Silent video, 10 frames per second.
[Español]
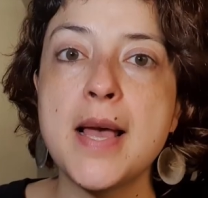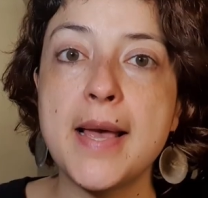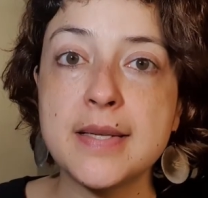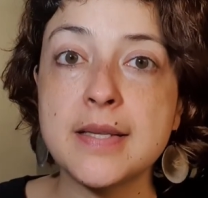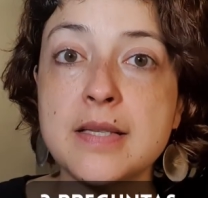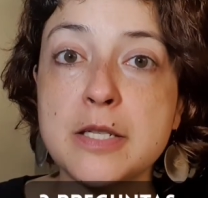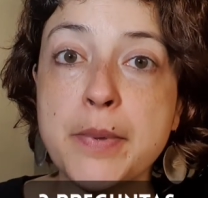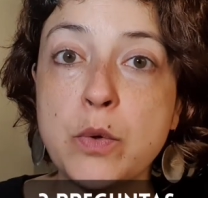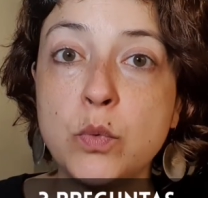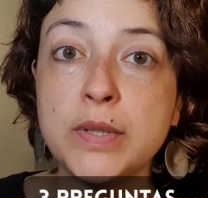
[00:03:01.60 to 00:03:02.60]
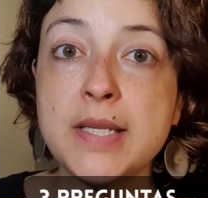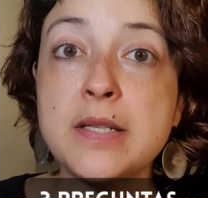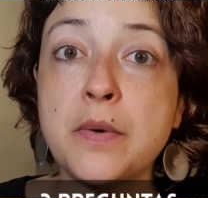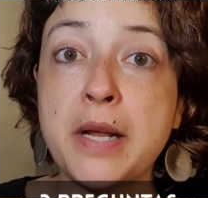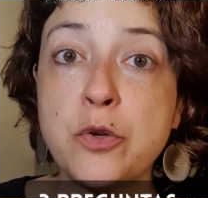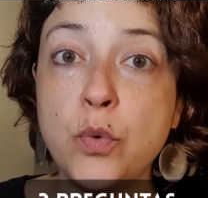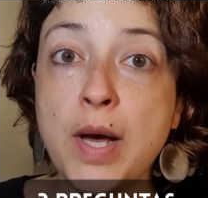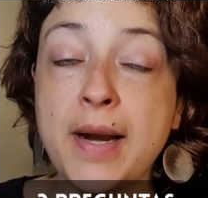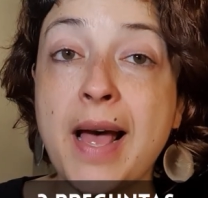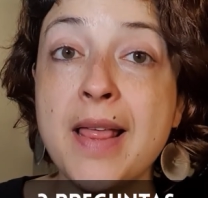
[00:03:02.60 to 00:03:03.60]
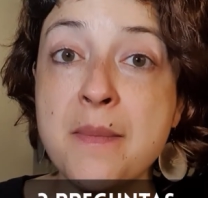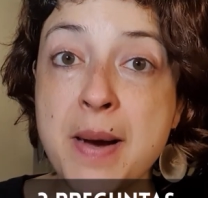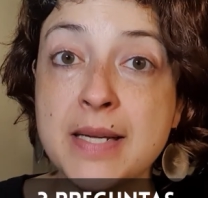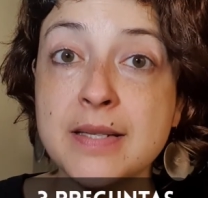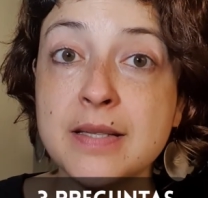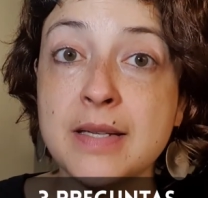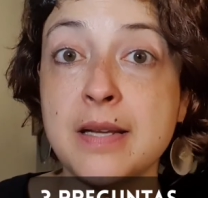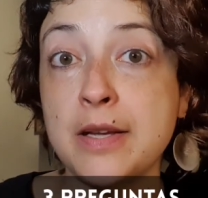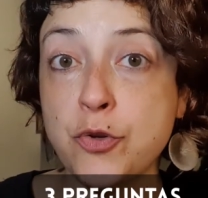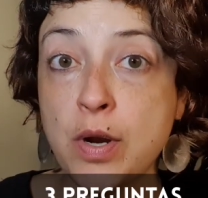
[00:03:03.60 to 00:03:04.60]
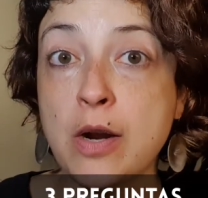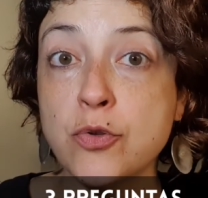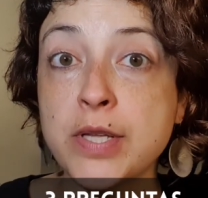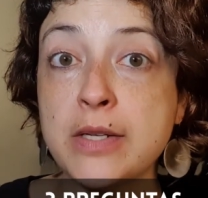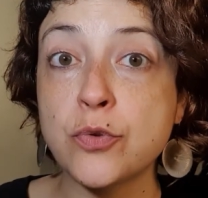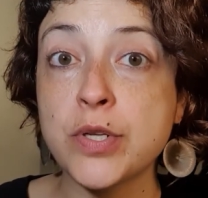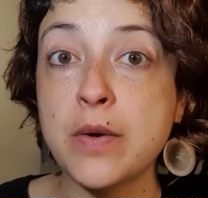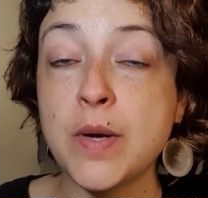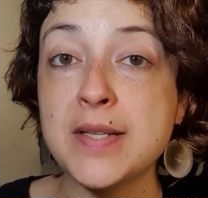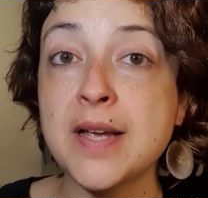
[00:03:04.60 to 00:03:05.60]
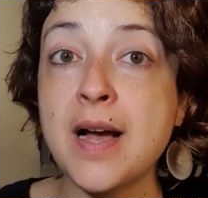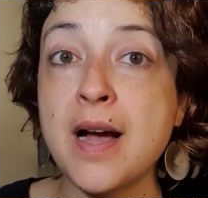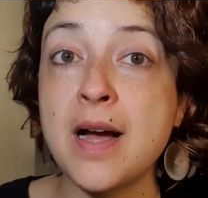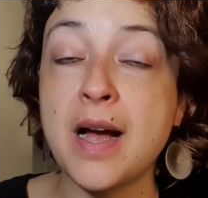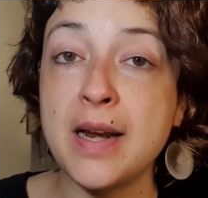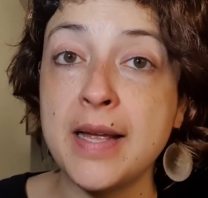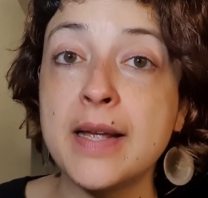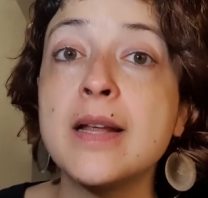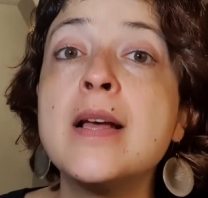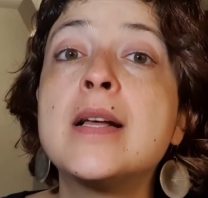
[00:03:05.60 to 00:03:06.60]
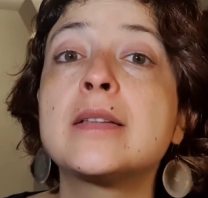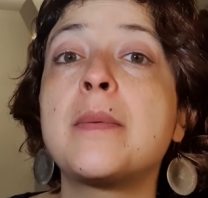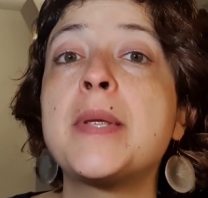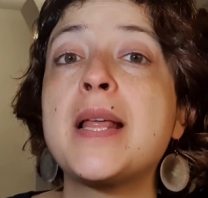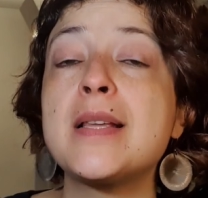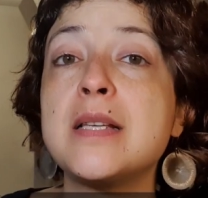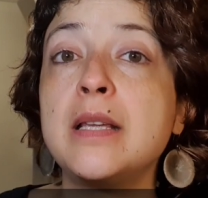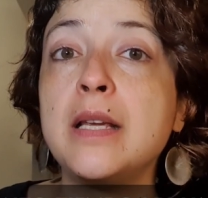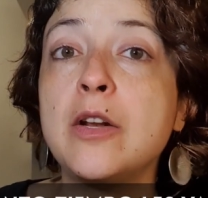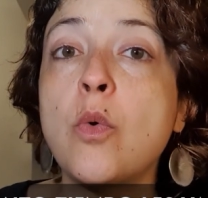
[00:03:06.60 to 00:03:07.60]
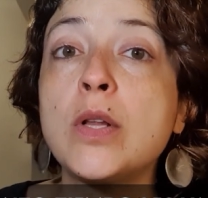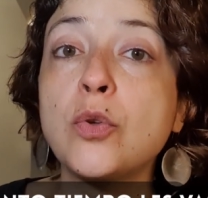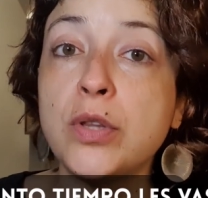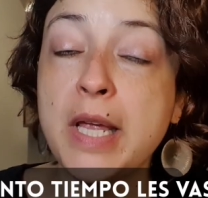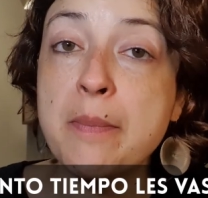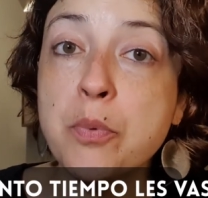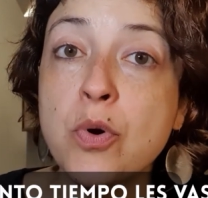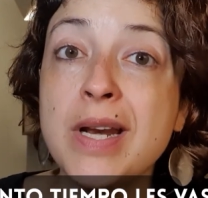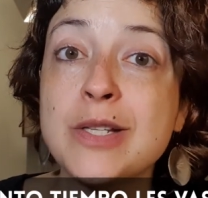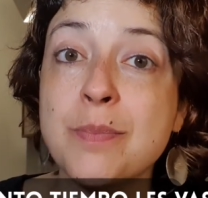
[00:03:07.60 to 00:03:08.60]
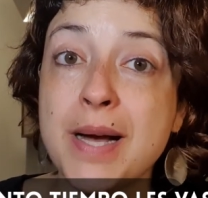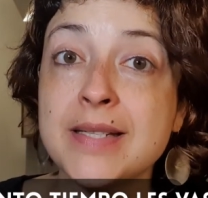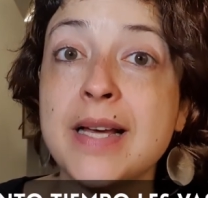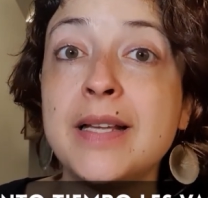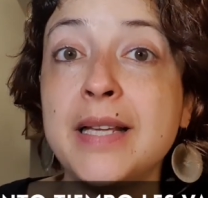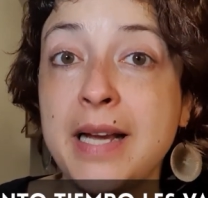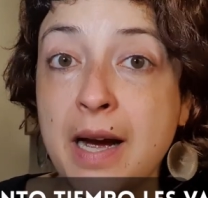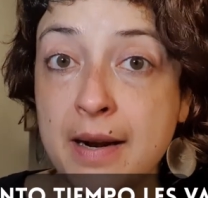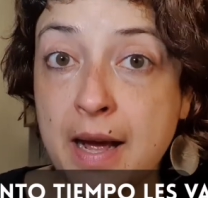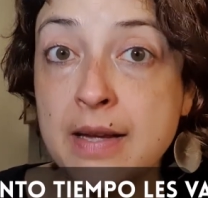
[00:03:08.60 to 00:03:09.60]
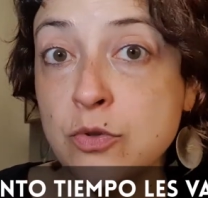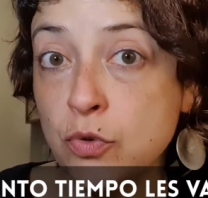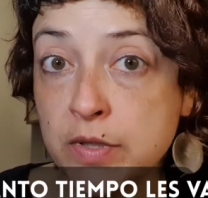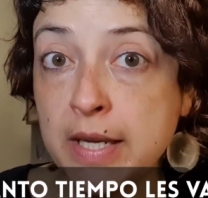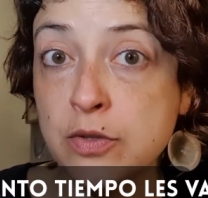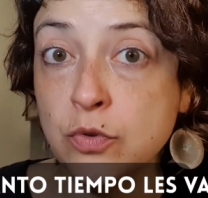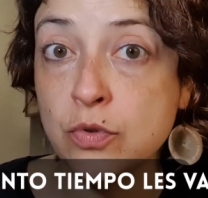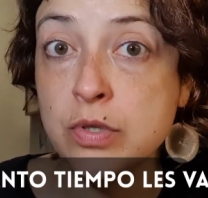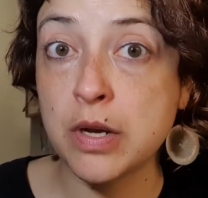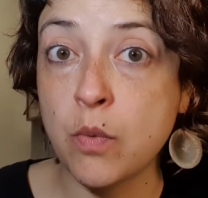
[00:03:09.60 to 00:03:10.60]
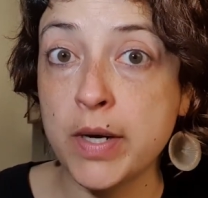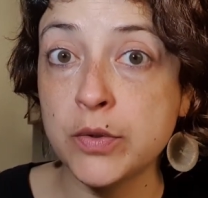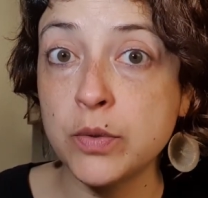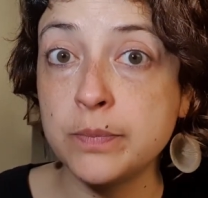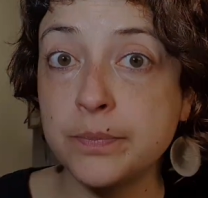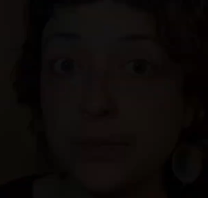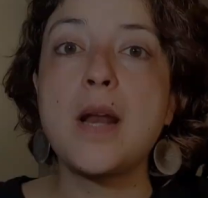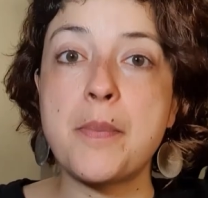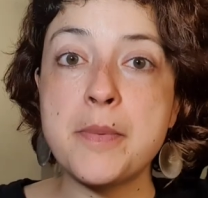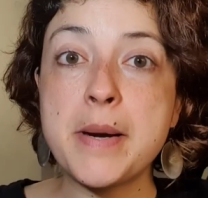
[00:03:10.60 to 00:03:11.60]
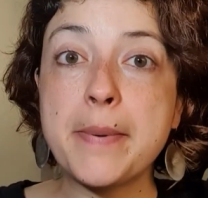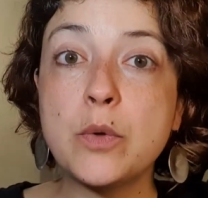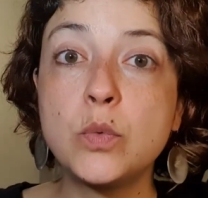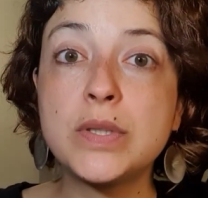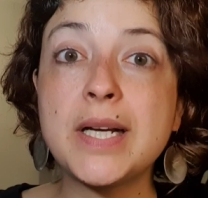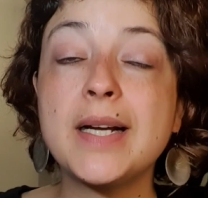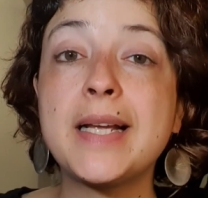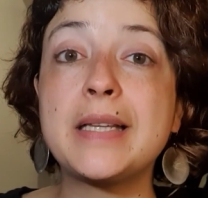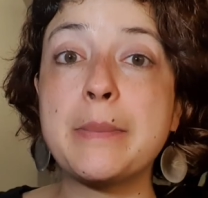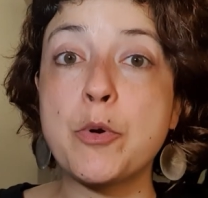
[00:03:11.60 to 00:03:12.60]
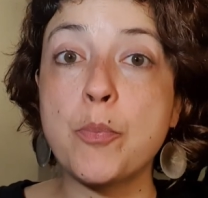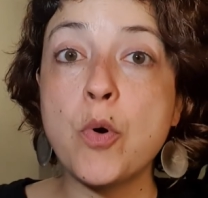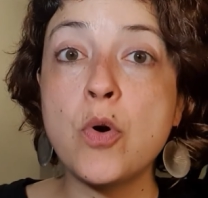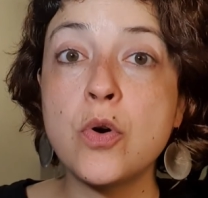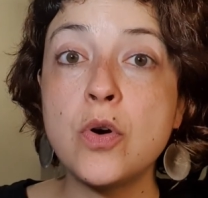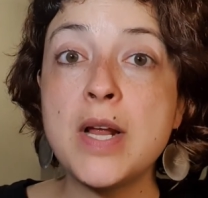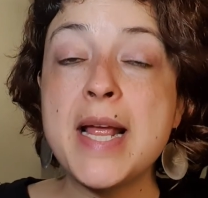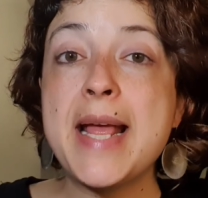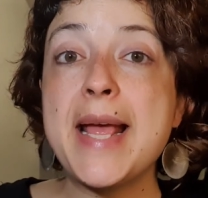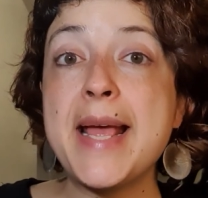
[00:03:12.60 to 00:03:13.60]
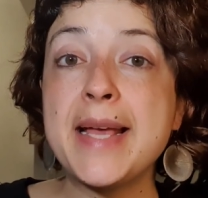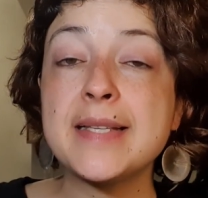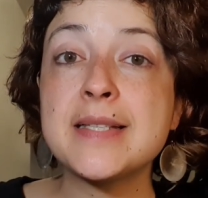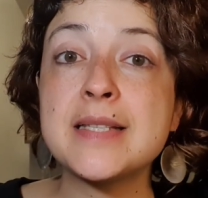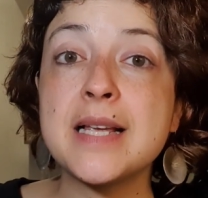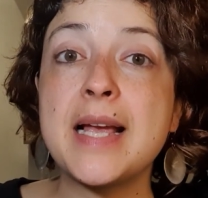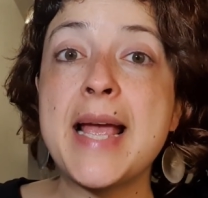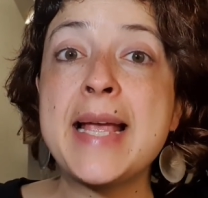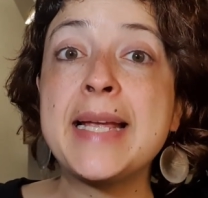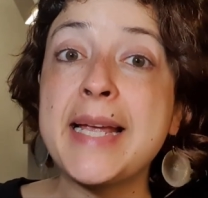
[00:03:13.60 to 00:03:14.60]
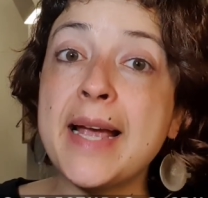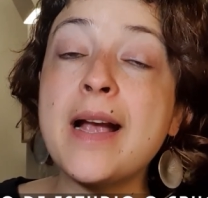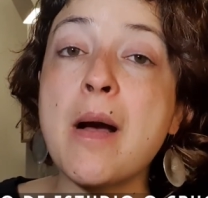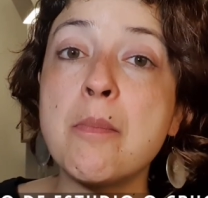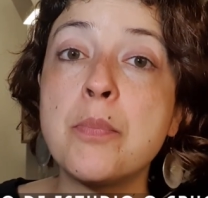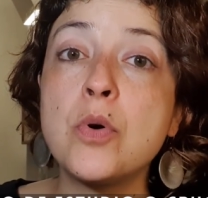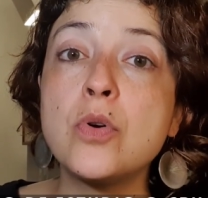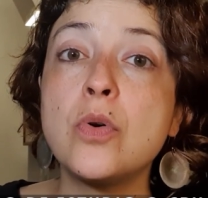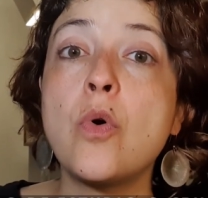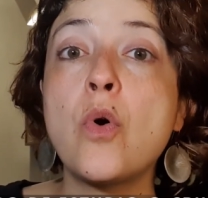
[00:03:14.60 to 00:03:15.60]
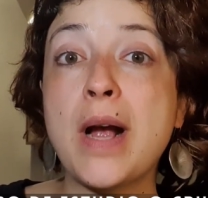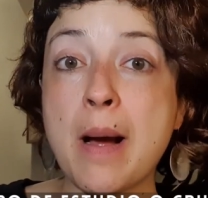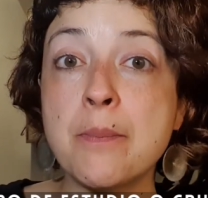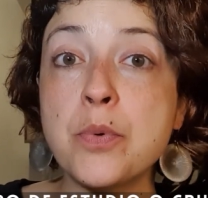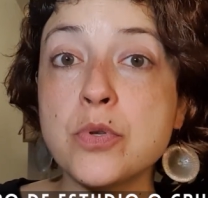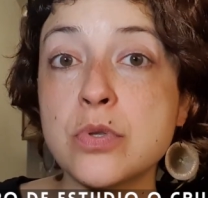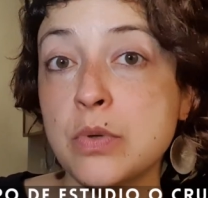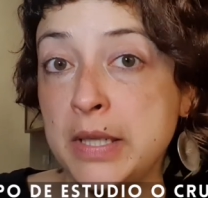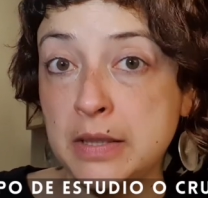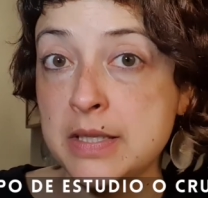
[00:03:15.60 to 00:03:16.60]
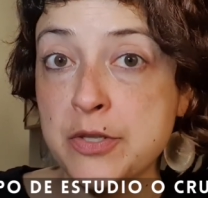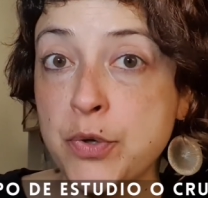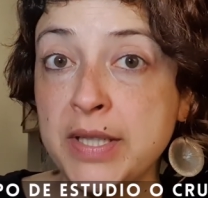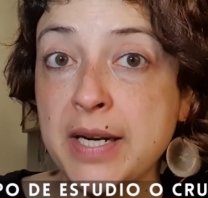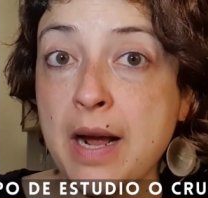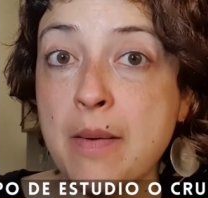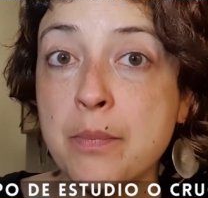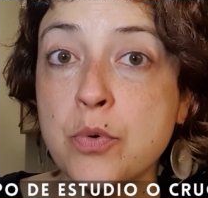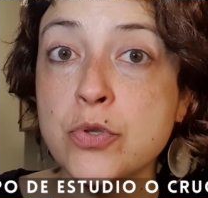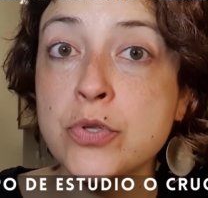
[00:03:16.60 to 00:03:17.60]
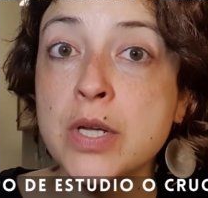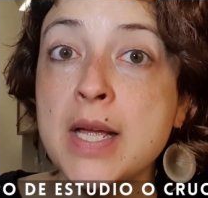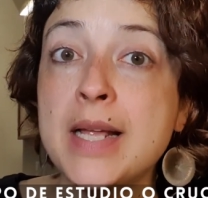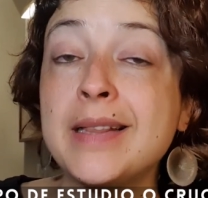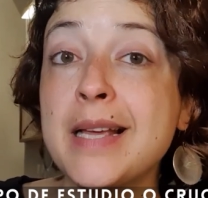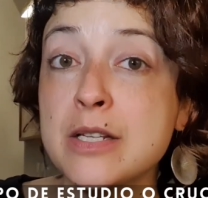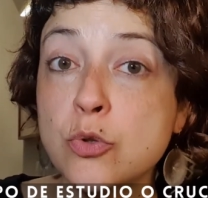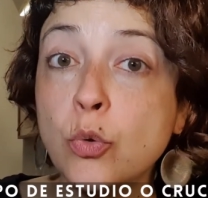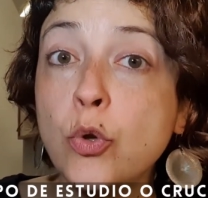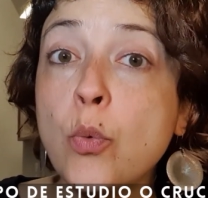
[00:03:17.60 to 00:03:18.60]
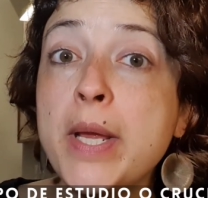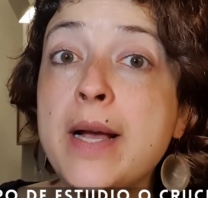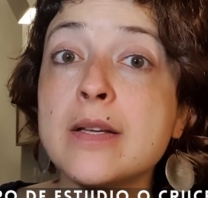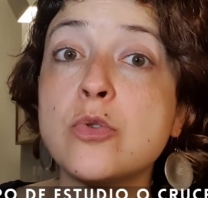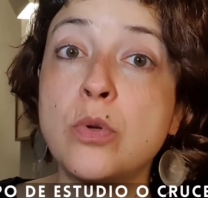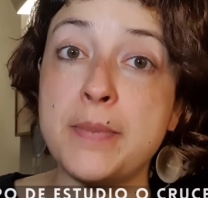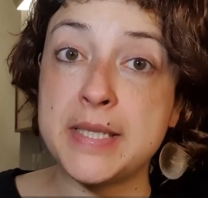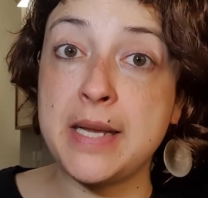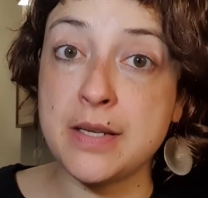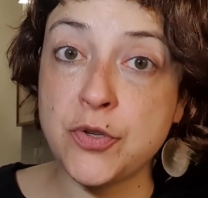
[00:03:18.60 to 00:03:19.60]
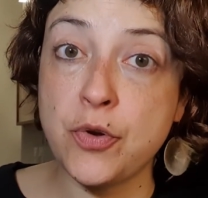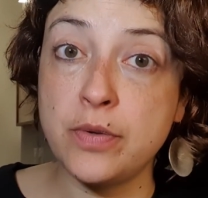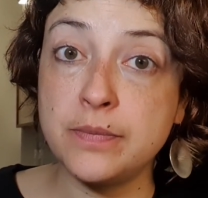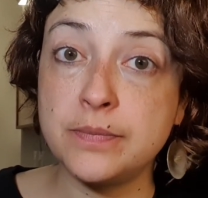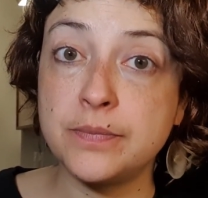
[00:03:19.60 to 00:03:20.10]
Estas tres preguntas te van a ayudar, además de a seleccionar los textos que vas a, leer, también a decidir cuánto tiempo les vas a dedicar a estos textos, ¿de acuerdo? La primera pregunta que te propongo es en qué campo o campos, intersección entre campos de estudio ubicas tu investigación.